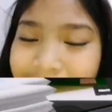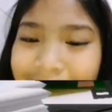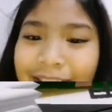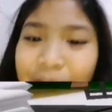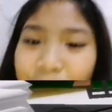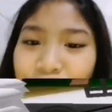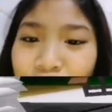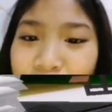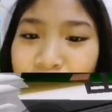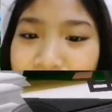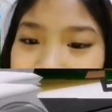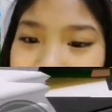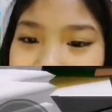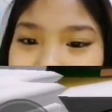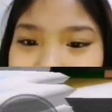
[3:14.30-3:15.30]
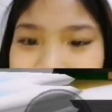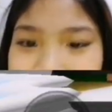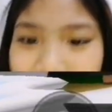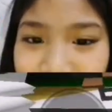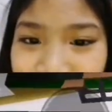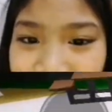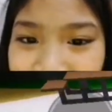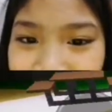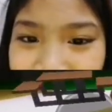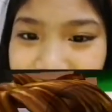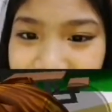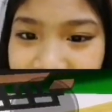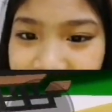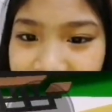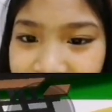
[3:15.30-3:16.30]
tinan mo may nakita ko.
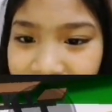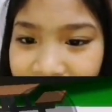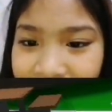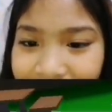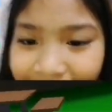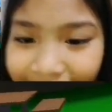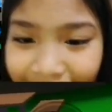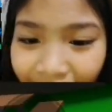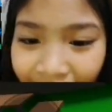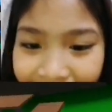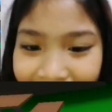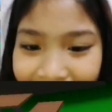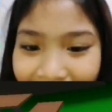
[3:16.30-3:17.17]
Si Dora!